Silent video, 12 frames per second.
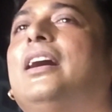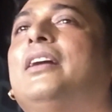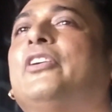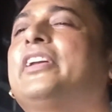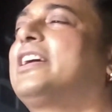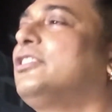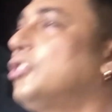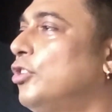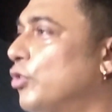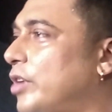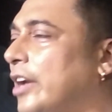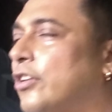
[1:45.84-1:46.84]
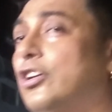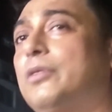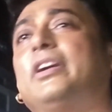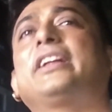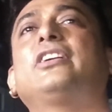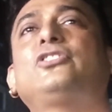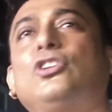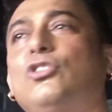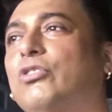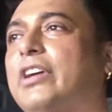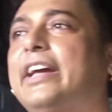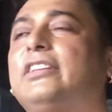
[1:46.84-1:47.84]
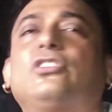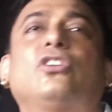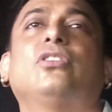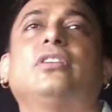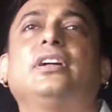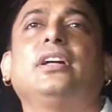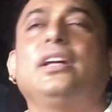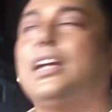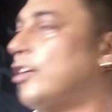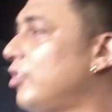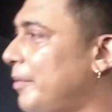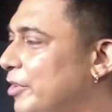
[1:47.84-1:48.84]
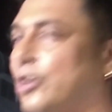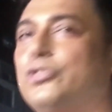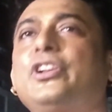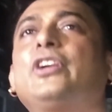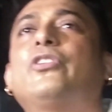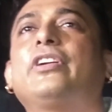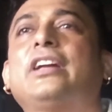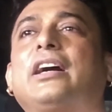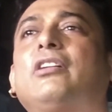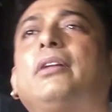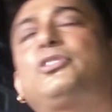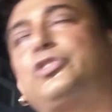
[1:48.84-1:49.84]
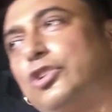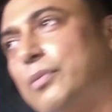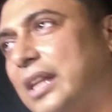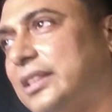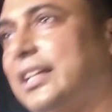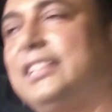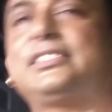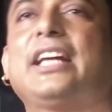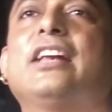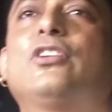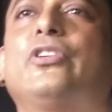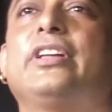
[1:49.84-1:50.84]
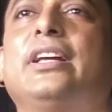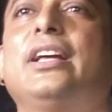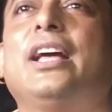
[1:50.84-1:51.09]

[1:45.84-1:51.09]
অনেক কিছু লুকানো অনেক কিছু লুকাইতো এগুলো আমি কখনোই করি না কারণ আমি ছোটোবেলার থেকে স্টাইল করি